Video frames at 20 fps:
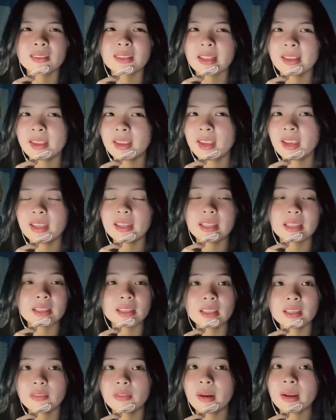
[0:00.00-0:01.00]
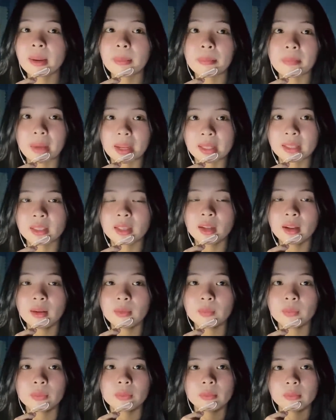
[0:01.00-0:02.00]
té hay này kia vai đập mạnh vậy
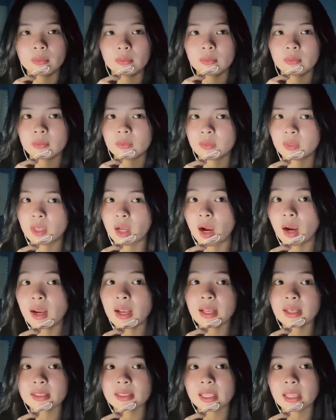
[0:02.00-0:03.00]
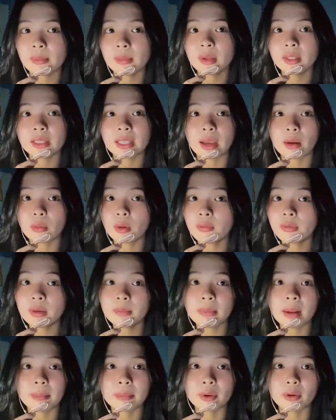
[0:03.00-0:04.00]
đó gỡ ra xem á thì không có
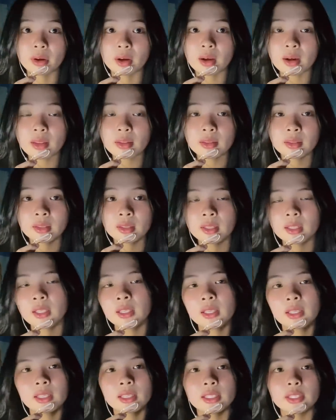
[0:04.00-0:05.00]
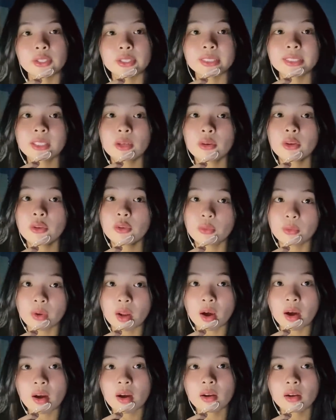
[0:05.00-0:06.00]
vết bầm nào hết rồi sau cái vụ
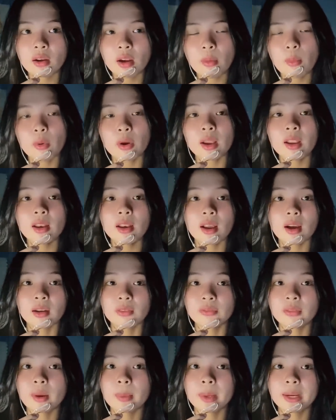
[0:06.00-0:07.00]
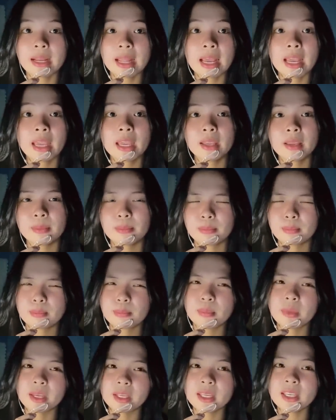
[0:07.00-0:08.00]
đó có một cái lần phòng anh hai
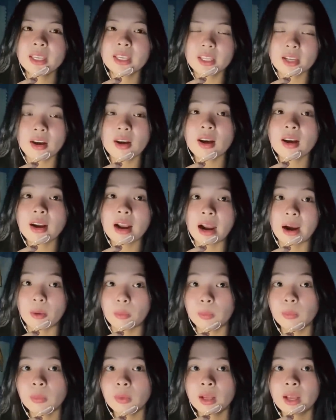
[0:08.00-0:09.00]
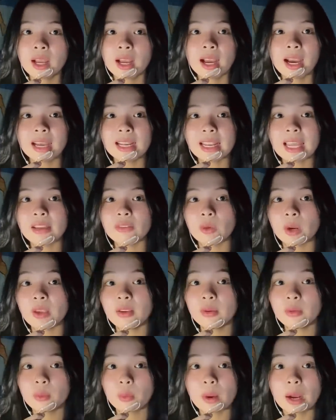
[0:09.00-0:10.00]
bị cái gì đó hư hỏng anh hai
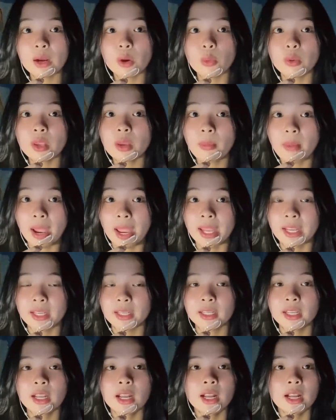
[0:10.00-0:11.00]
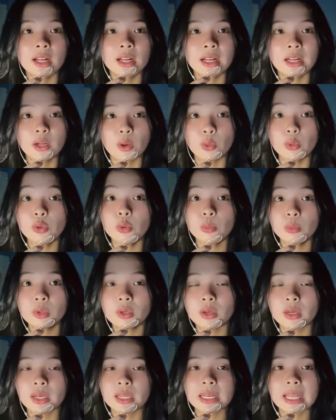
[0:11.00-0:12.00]
phải qua ngủ với bạn ngủ
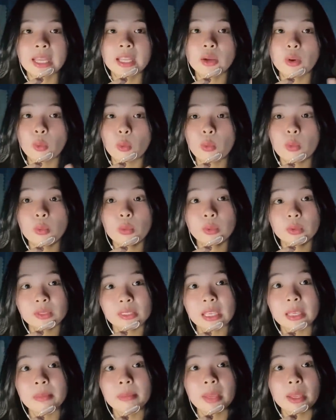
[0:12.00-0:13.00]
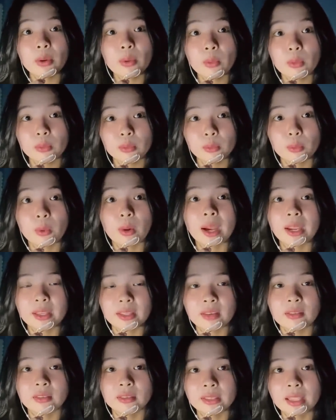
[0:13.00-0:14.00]
chung giường anh hai ngủ sát mé
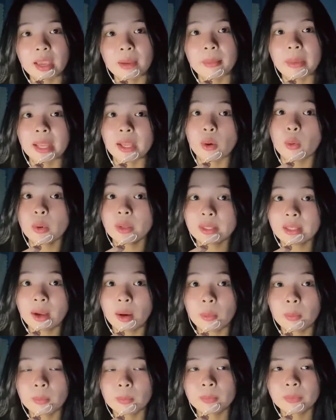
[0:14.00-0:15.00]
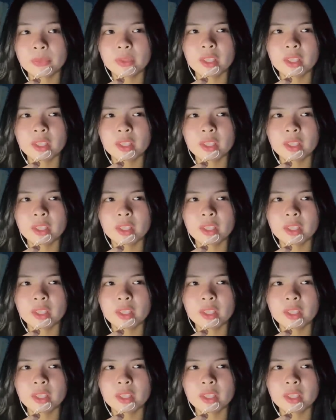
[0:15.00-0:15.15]
ngoài giường nha bạn ngủ ở trong